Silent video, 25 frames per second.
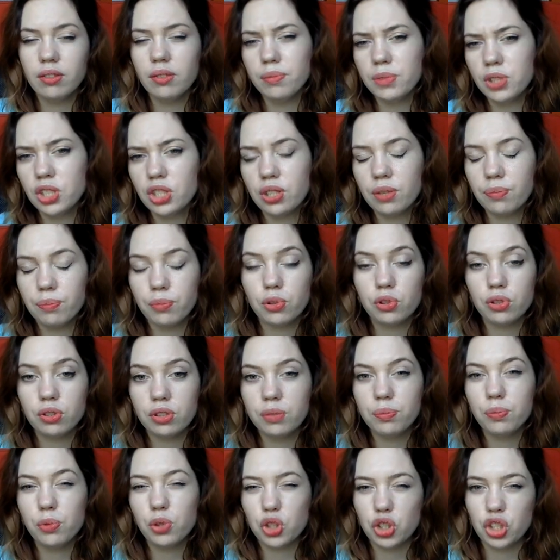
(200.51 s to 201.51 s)
но ну, обычно
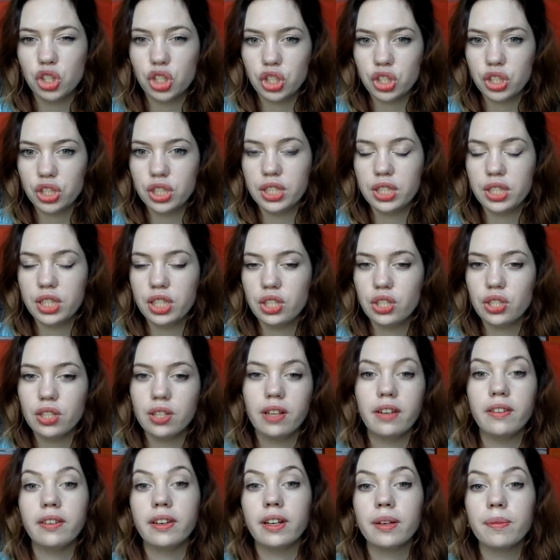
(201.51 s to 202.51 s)
не больше даже 10
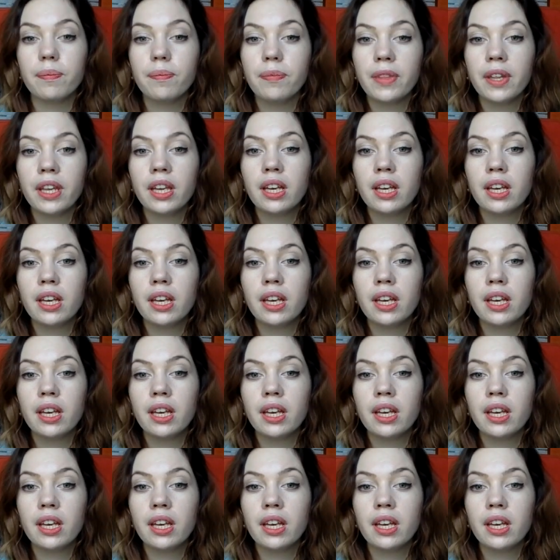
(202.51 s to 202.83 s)
человек.